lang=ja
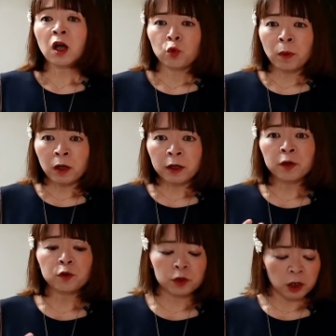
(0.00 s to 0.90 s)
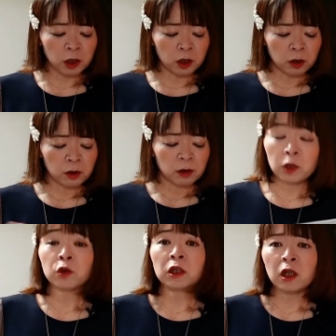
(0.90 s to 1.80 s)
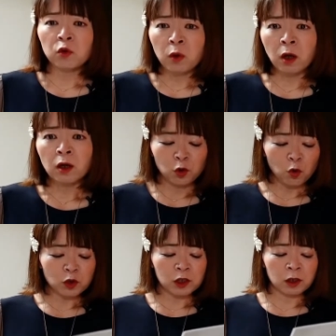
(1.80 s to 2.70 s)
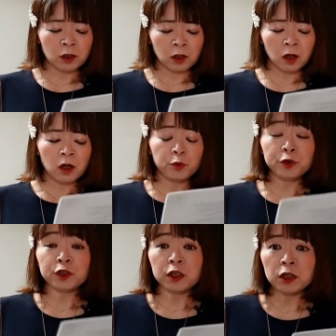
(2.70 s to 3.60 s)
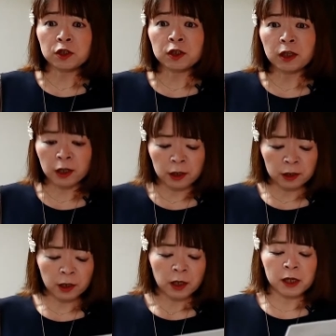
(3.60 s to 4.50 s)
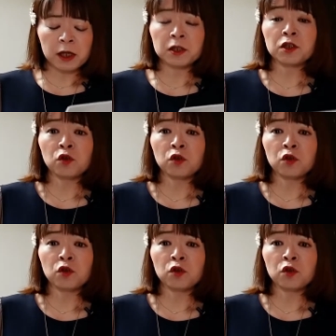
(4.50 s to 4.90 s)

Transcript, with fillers: が生まれる際、肉体は両親から物質的に引き